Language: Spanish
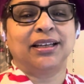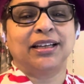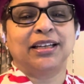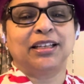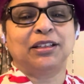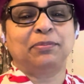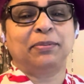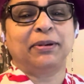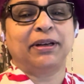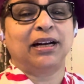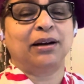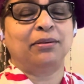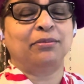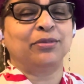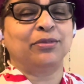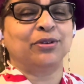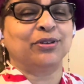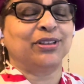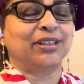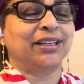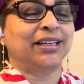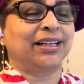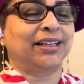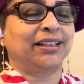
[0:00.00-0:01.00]
esperamos
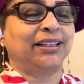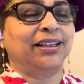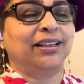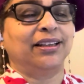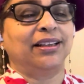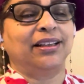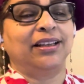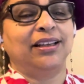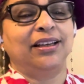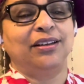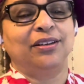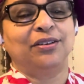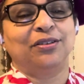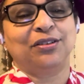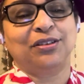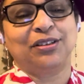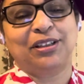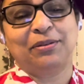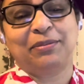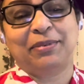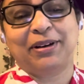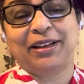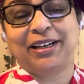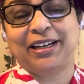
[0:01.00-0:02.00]
ser atendidos
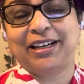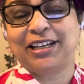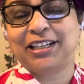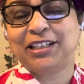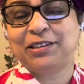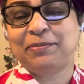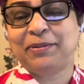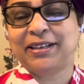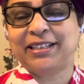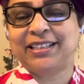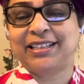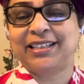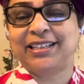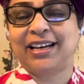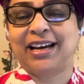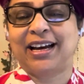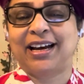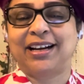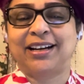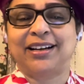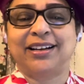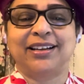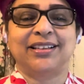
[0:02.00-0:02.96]
de manera especial